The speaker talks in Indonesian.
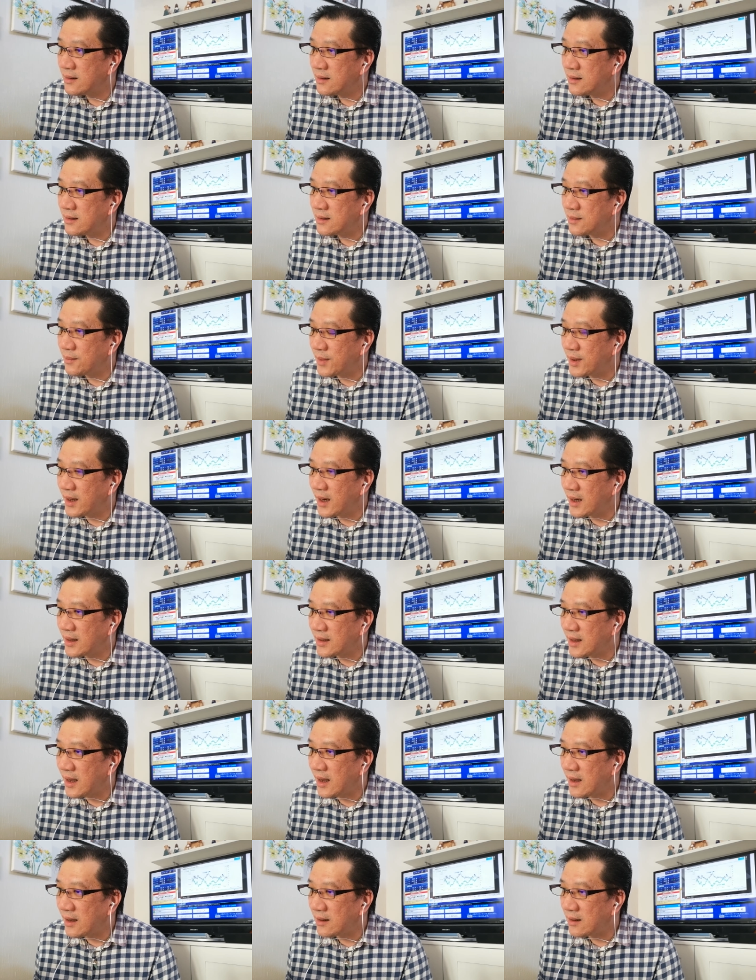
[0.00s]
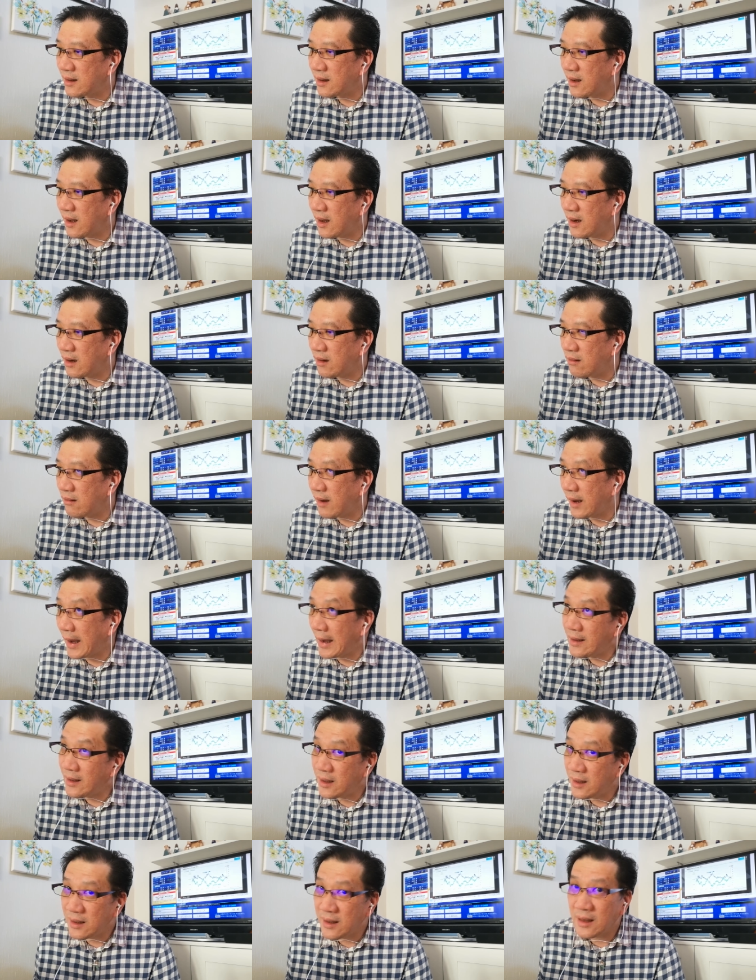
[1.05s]
sebenarnya kalau
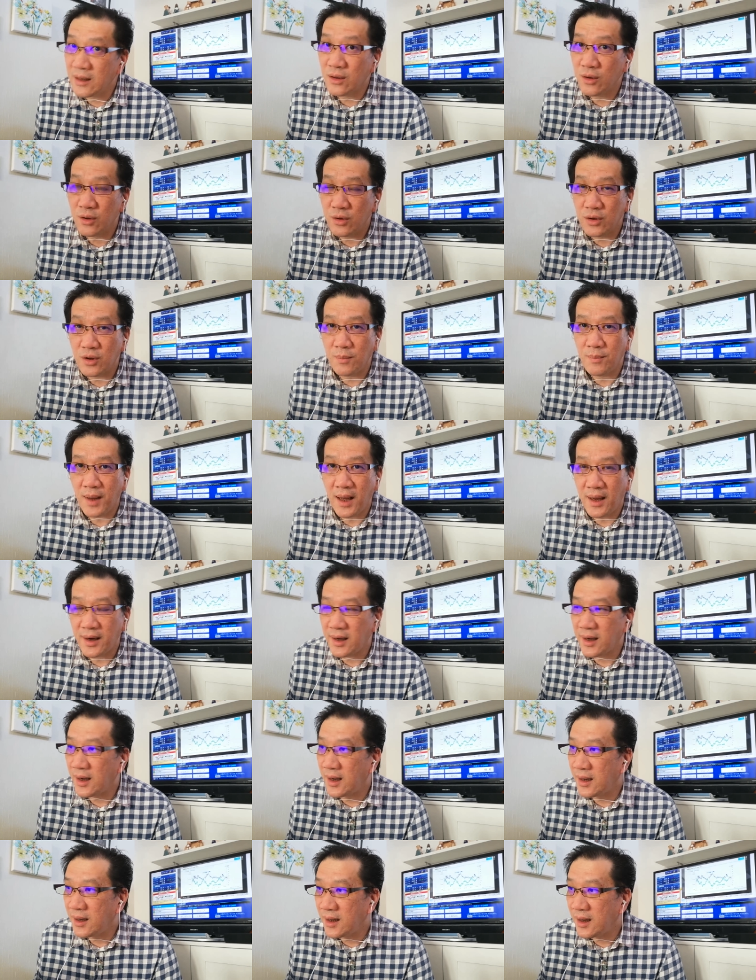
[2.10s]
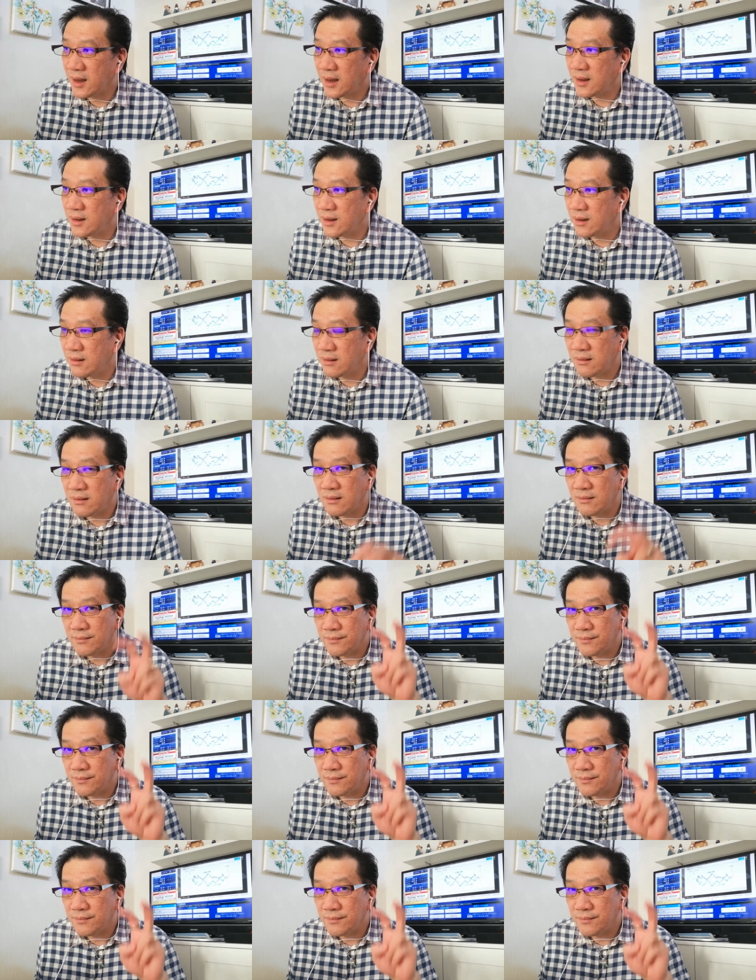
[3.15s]
candle yang tutup hari ini itu